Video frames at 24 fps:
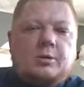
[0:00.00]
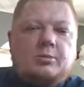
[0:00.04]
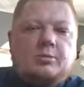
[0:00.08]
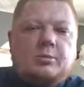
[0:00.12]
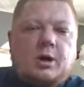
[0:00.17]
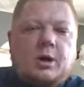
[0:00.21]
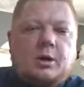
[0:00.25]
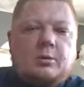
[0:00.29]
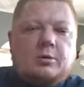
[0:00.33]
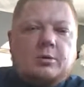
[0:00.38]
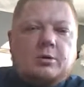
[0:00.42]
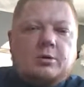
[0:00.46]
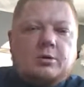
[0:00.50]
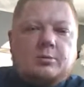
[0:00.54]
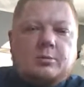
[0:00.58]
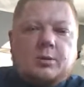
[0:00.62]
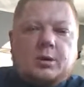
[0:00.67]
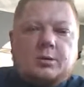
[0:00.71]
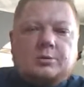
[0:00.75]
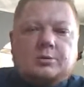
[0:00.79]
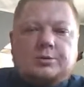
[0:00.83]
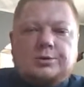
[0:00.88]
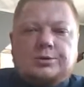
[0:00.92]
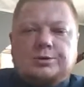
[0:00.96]
Mamo,
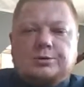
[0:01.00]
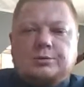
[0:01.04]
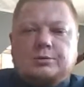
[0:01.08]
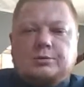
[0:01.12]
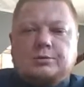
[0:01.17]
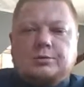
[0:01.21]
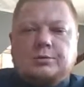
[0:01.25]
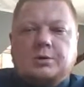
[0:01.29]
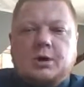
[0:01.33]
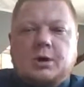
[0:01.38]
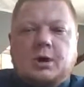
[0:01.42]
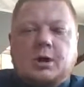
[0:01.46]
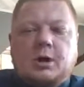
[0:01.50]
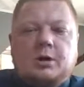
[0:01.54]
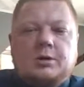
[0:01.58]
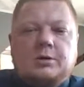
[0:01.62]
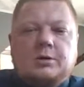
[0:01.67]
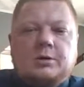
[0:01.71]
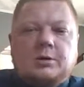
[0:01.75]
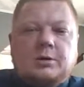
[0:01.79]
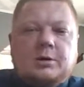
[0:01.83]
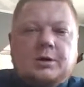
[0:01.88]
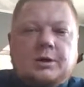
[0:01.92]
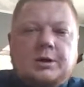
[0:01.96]
mamusiu,
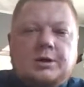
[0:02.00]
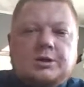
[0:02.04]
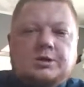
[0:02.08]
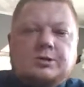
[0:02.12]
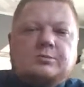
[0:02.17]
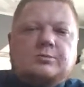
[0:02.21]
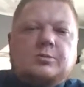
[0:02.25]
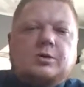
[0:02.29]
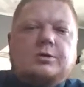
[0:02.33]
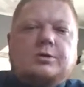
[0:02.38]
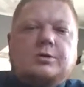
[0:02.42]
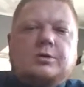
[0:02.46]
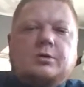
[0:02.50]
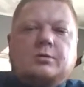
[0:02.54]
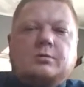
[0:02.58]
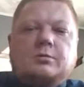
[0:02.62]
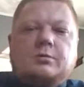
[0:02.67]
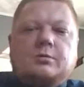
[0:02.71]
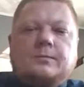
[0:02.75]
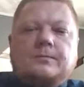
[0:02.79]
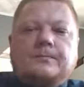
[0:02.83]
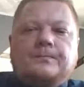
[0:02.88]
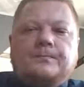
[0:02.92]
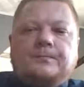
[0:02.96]
Aldona jest moją!